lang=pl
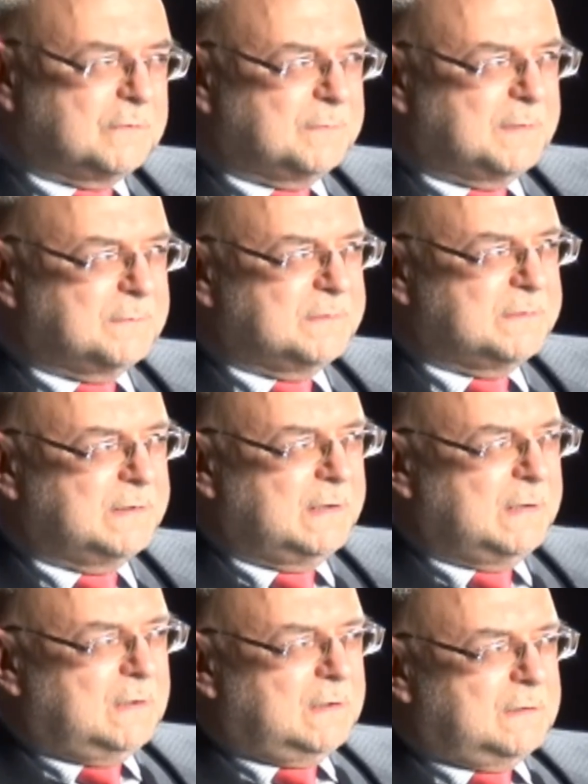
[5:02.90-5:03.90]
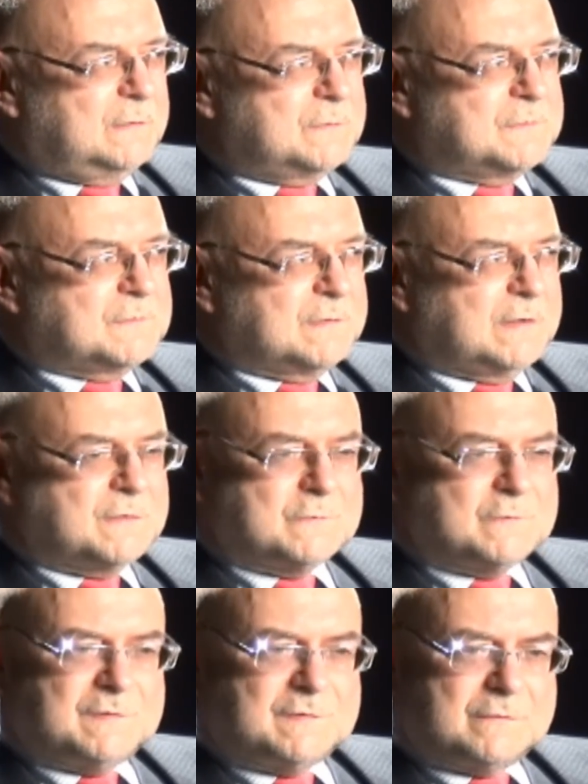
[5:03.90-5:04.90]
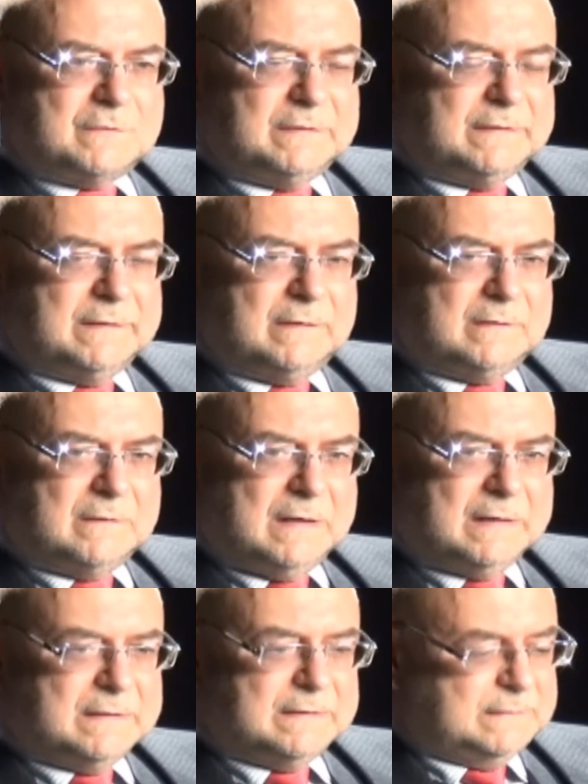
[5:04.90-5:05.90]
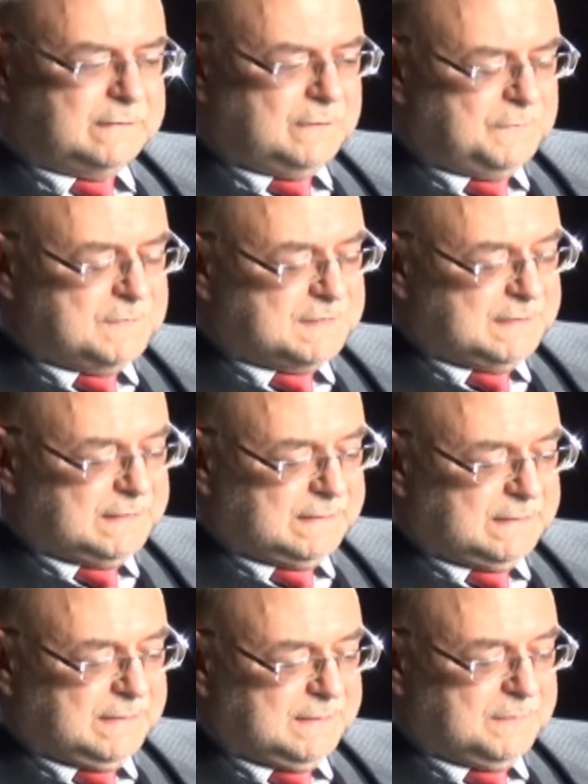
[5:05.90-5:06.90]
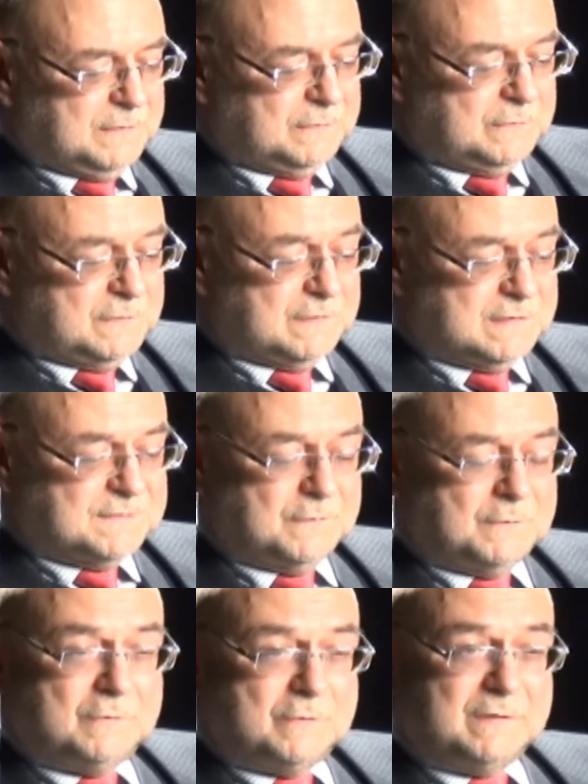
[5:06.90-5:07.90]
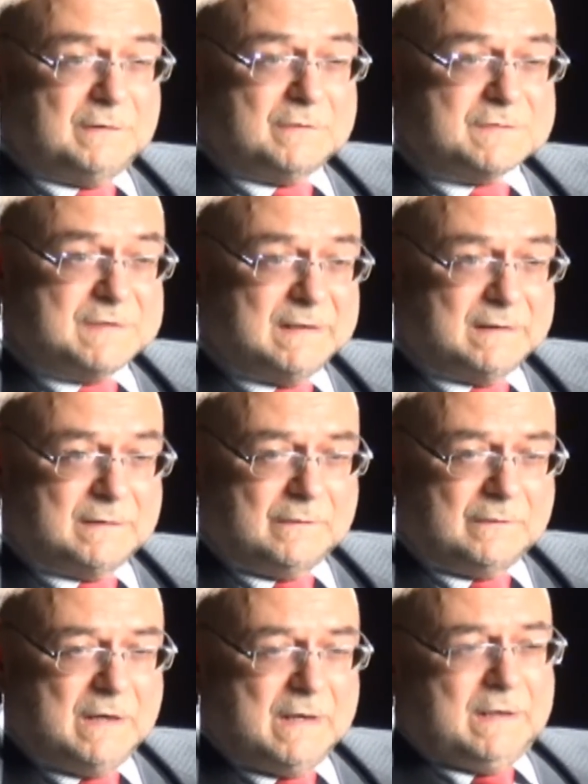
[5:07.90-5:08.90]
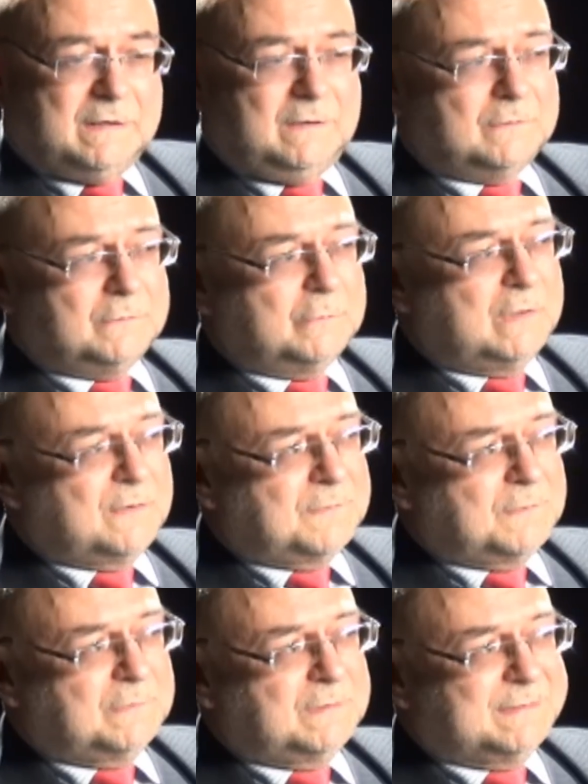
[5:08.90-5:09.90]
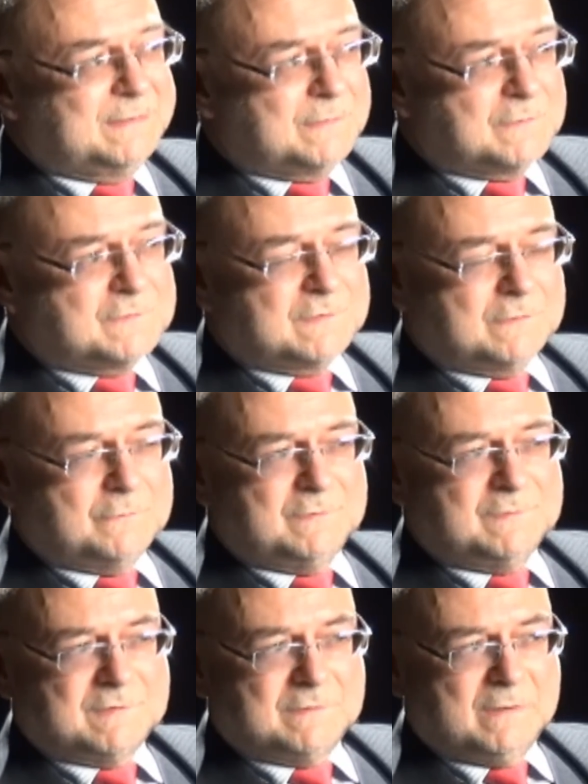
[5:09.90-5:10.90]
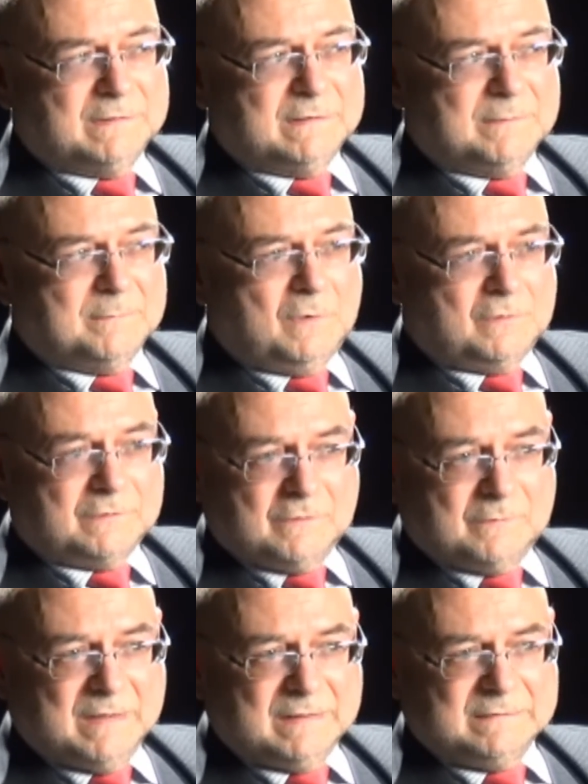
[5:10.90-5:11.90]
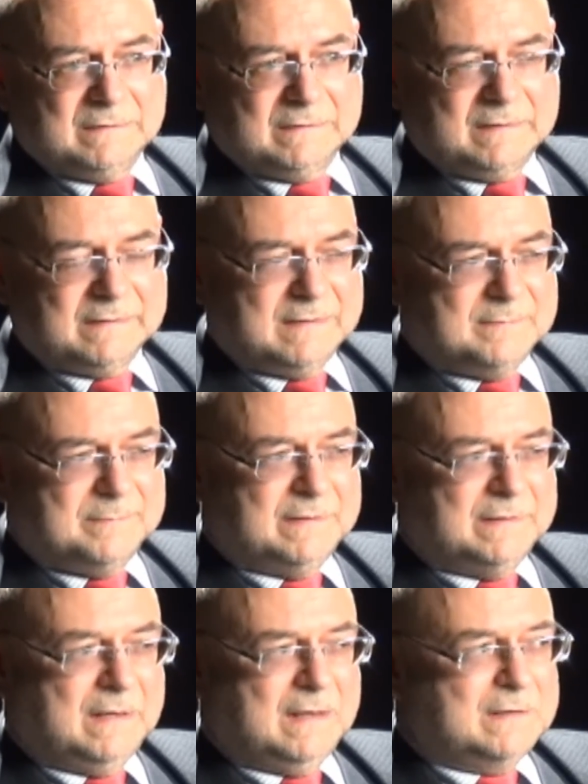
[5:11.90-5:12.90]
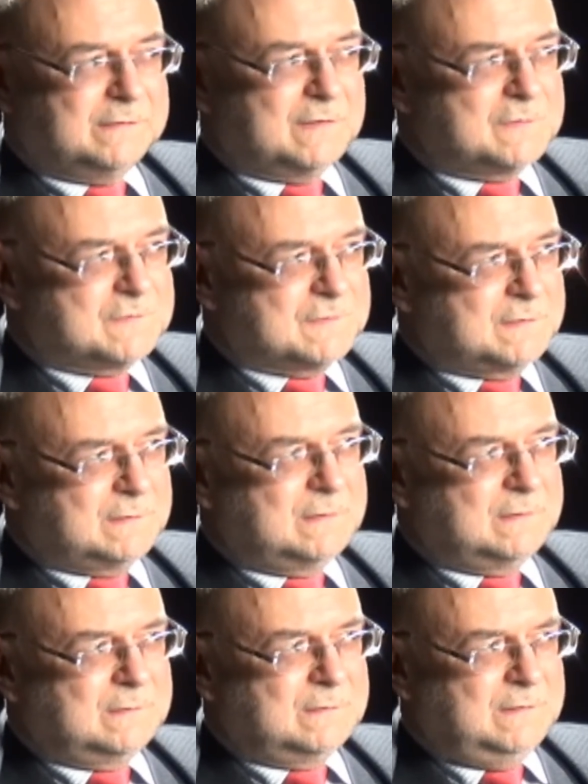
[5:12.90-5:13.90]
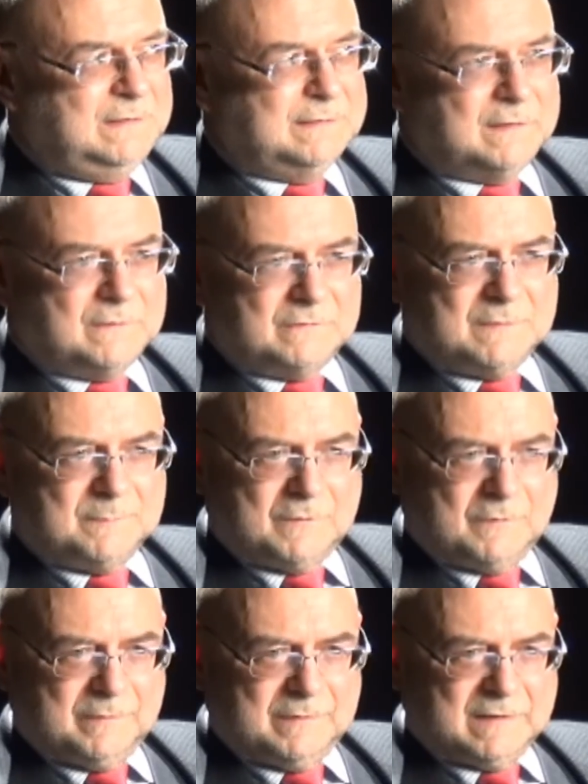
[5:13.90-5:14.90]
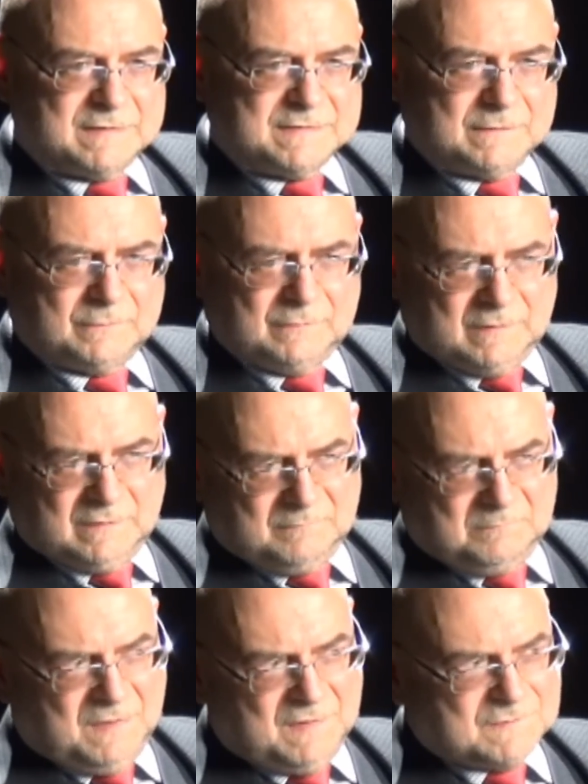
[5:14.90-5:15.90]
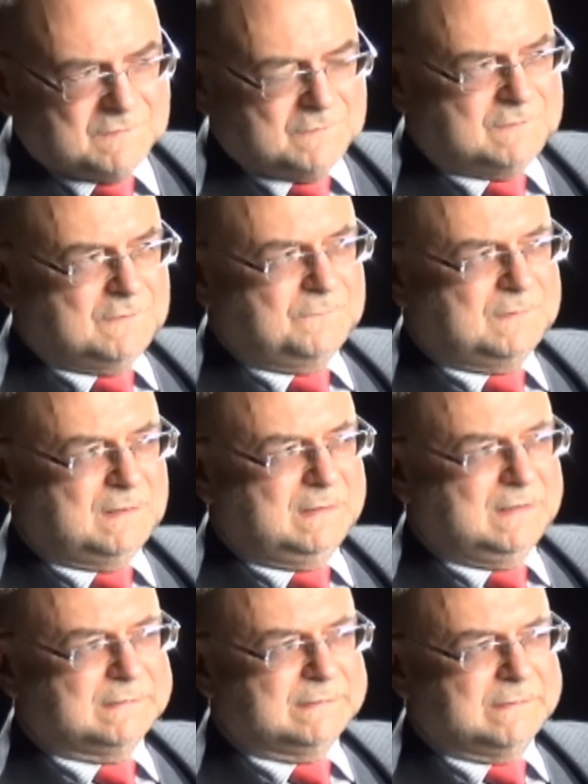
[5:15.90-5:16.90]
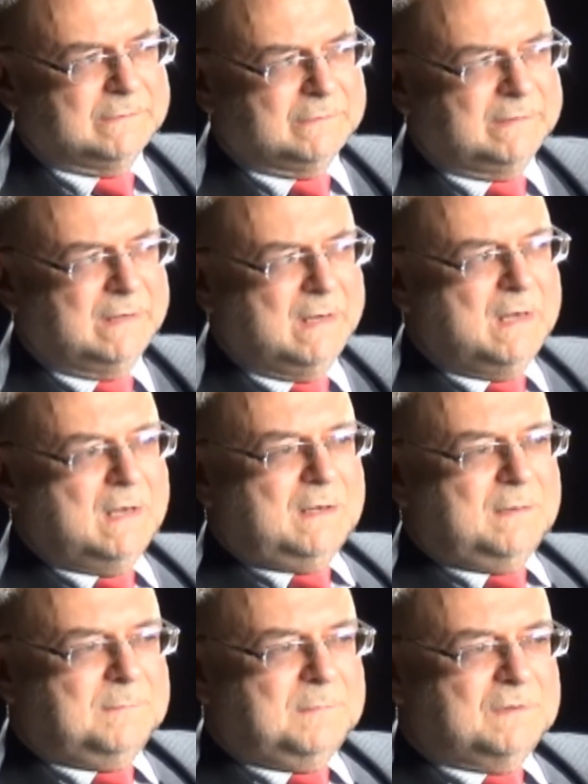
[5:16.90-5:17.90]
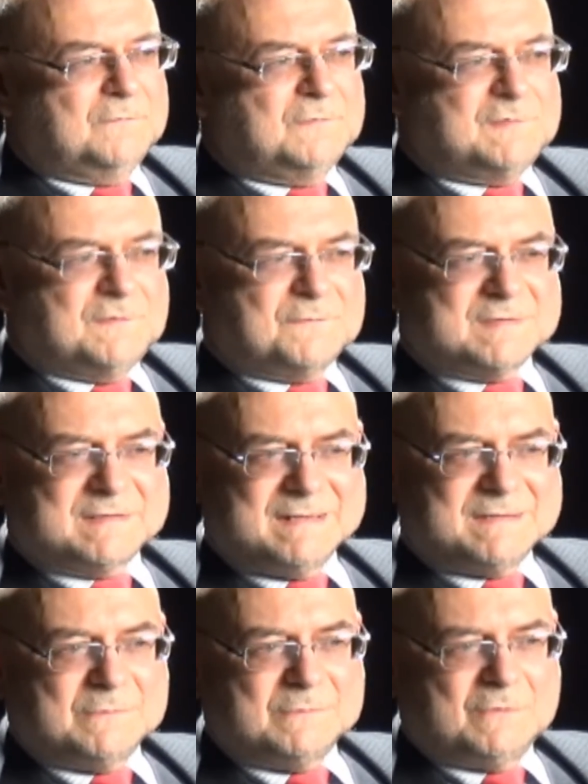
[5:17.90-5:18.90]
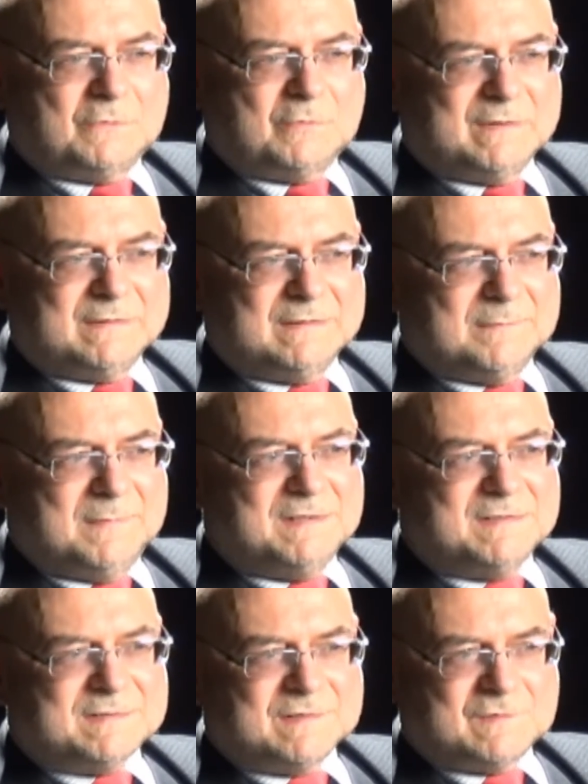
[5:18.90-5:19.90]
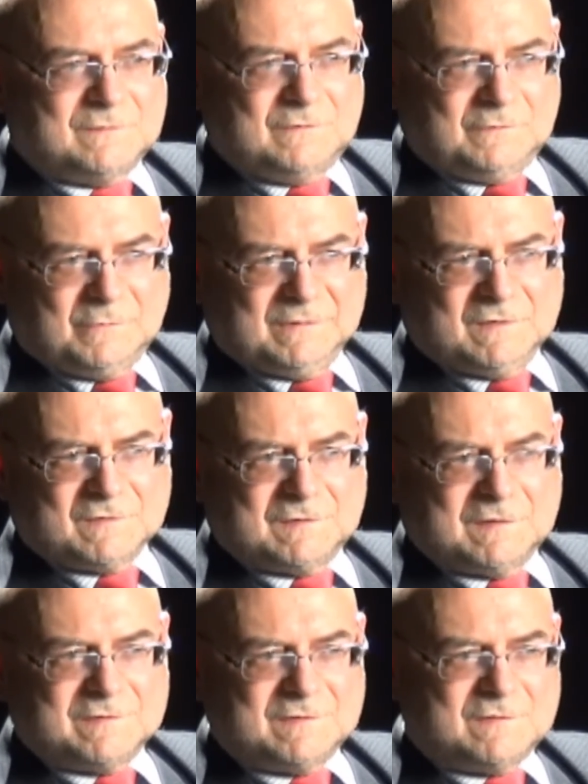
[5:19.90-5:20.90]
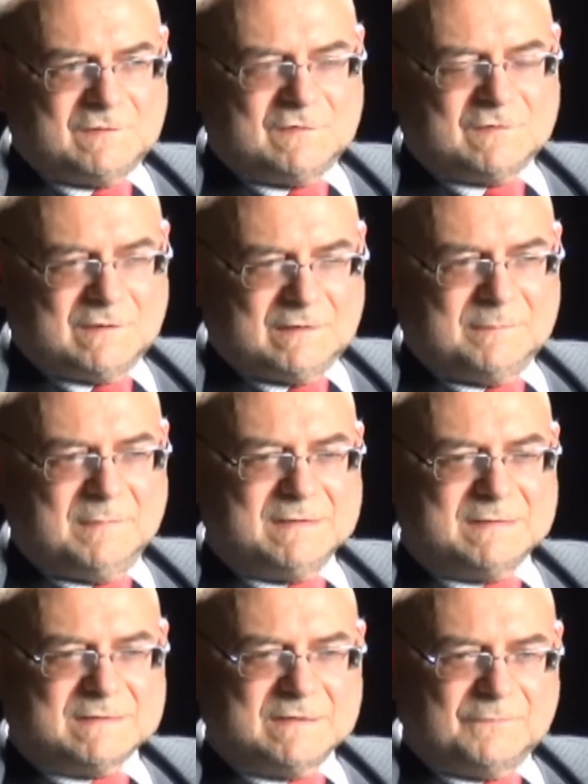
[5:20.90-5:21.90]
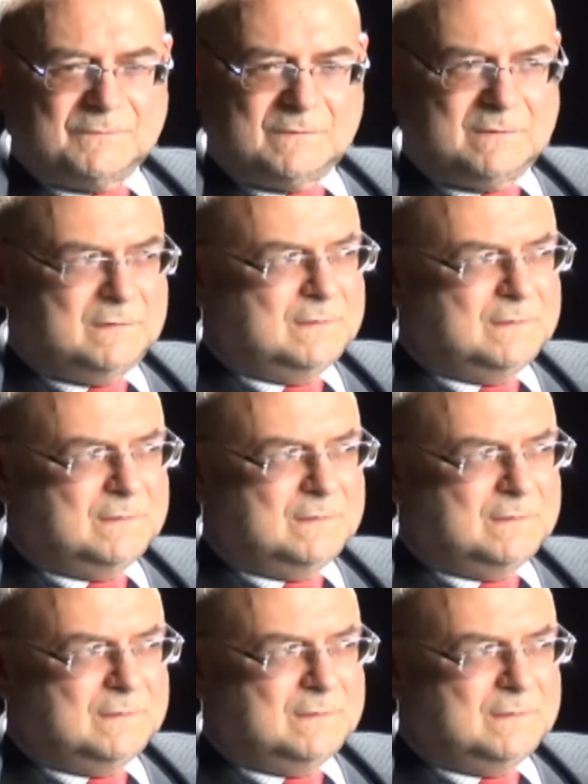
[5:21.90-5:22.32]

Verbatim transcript: roku mamy do czynienia z ucieczką innego agenta, oficera KGB, który się nazywał Juri Nosienko i on ujawnił nie tylko szczegóły działania mordkomanda KGB, ale także innego typu operacje, które mieszczą się w tej kategorii mianowicie wskazał dokładne miejsca, dokładnie 44 miejsca w